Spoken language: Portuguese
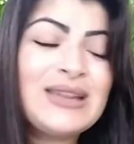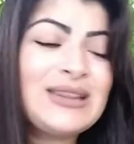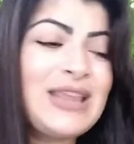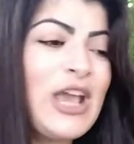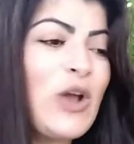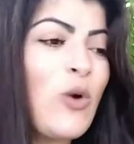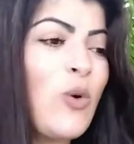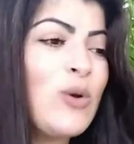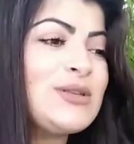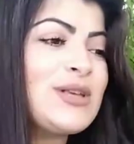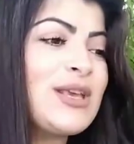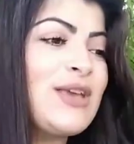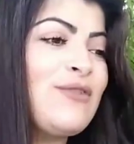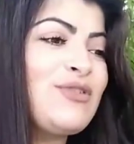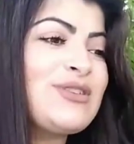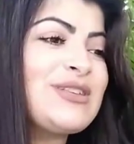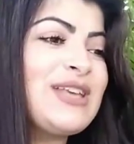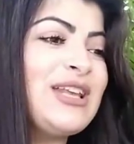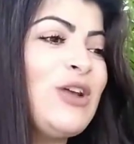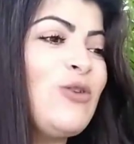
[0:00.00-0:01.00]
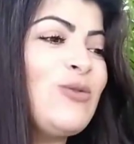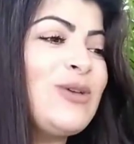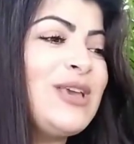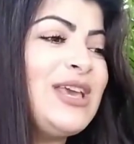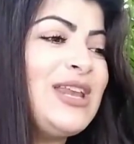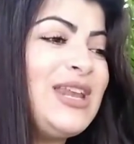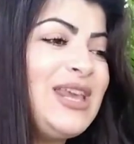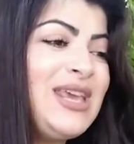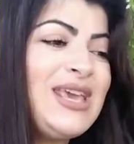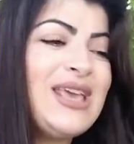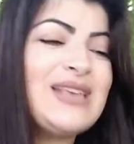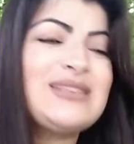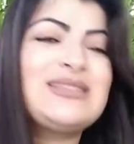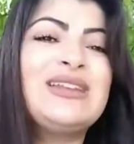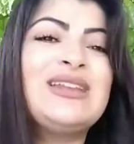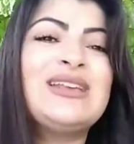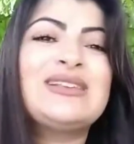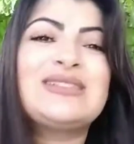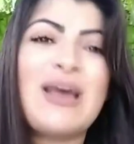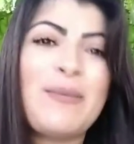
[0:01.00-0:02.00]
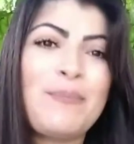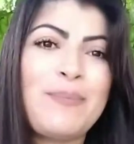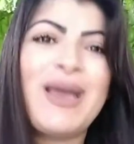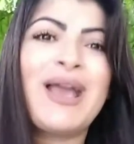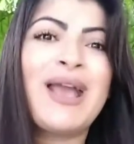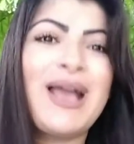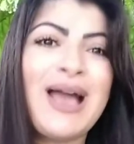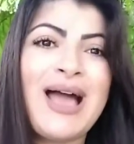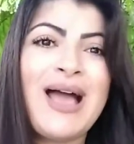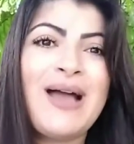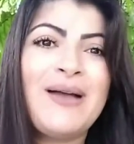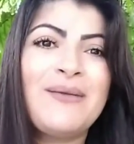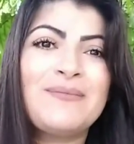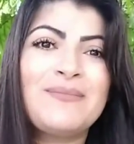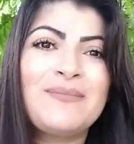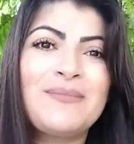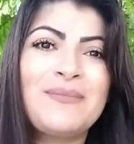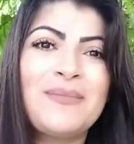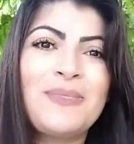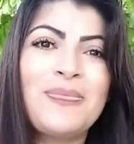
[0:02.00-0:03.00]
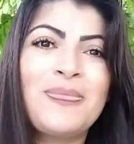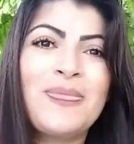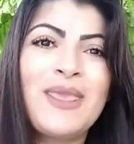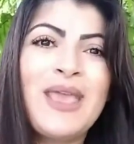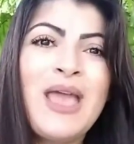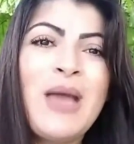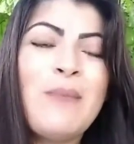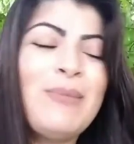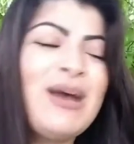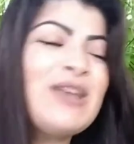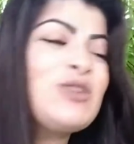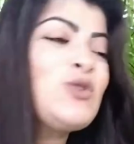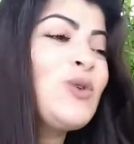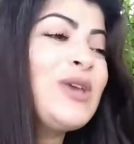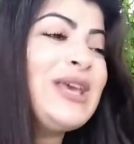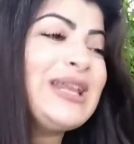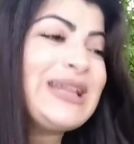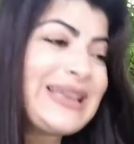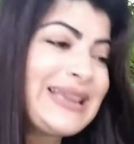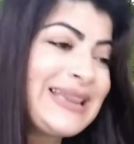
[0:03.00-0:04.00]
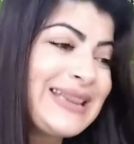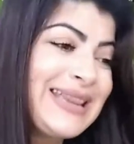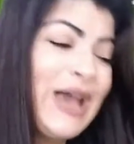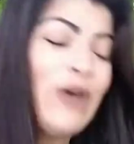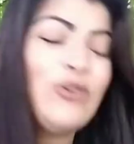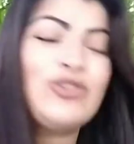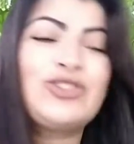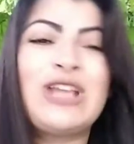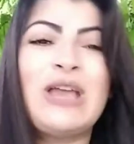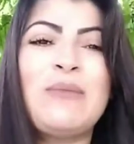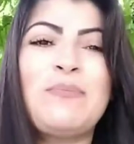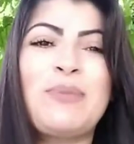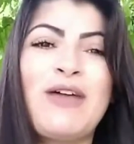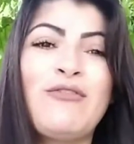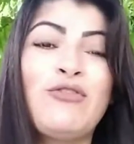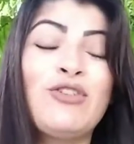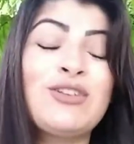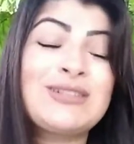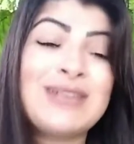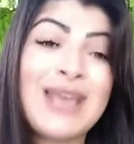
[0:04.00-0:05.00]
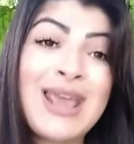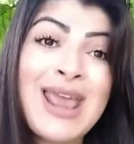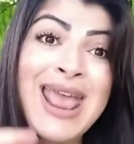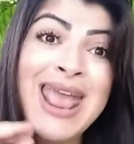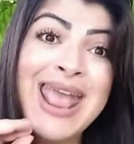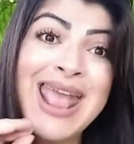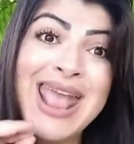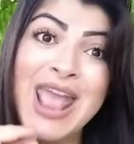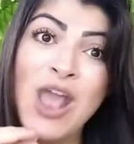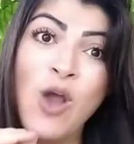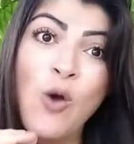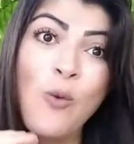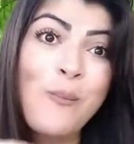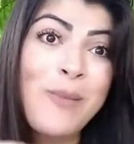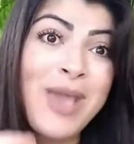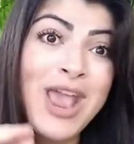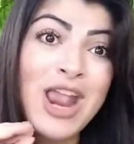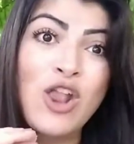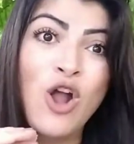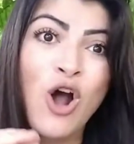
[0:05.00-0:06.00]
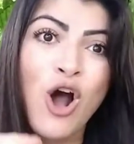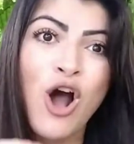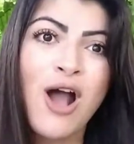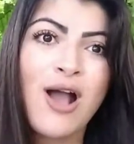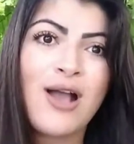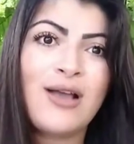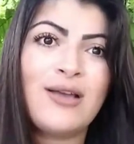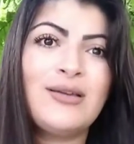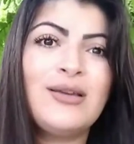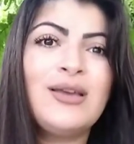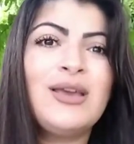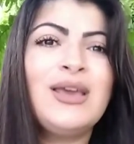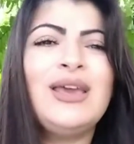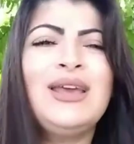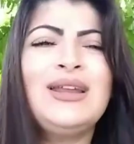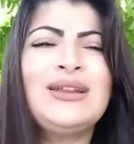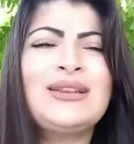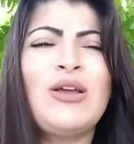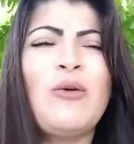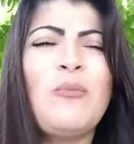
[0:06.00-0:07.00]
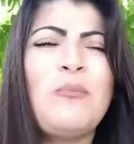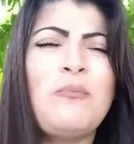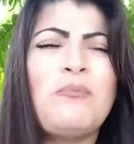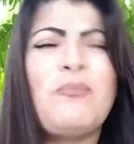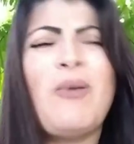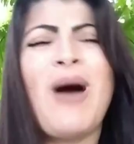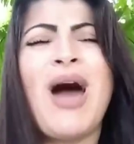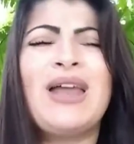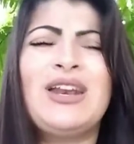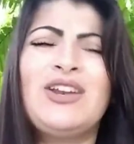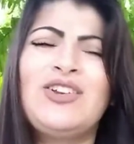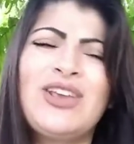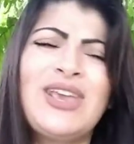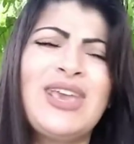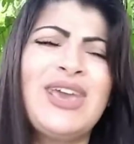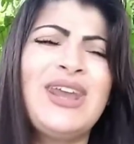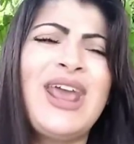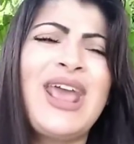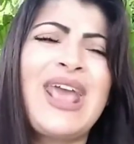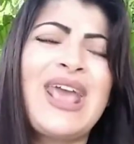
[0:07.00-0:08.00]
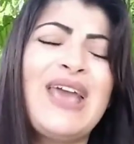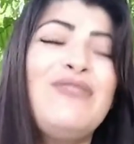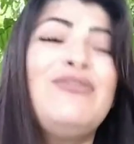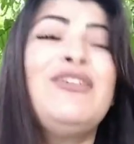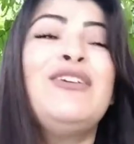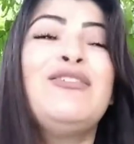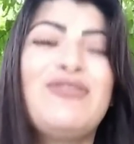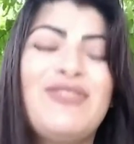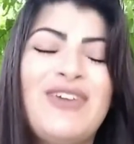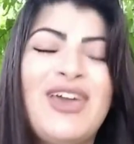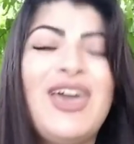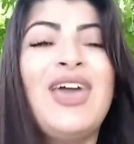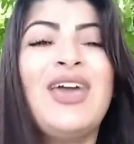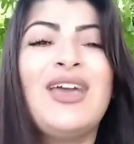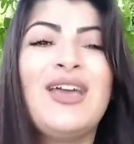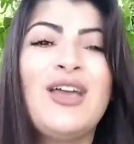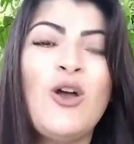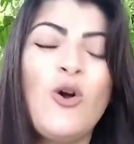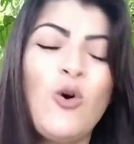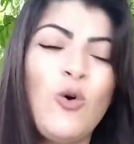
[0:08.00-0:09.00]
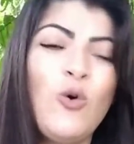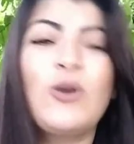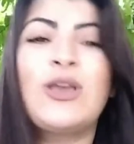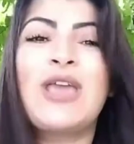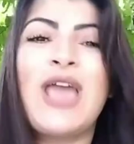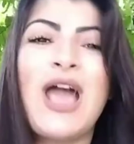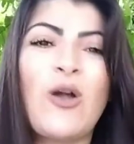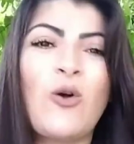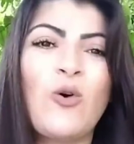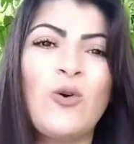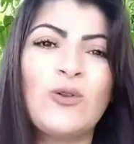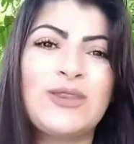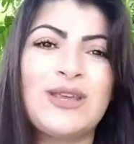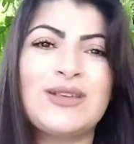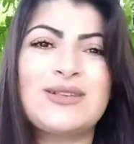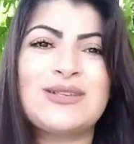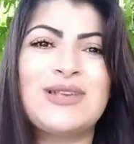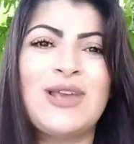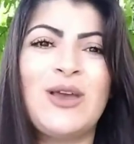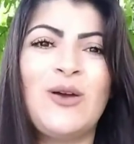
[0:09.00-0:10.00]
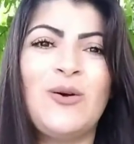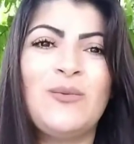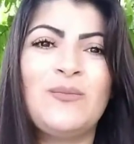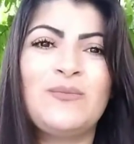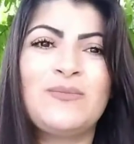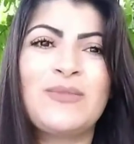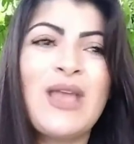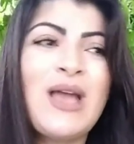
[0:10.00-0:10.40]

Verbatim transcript: Tem coisa que você não queria se desapegar, mas o que Deus tem para você é o melhor. Então pare de querer reviver o que aconteceu.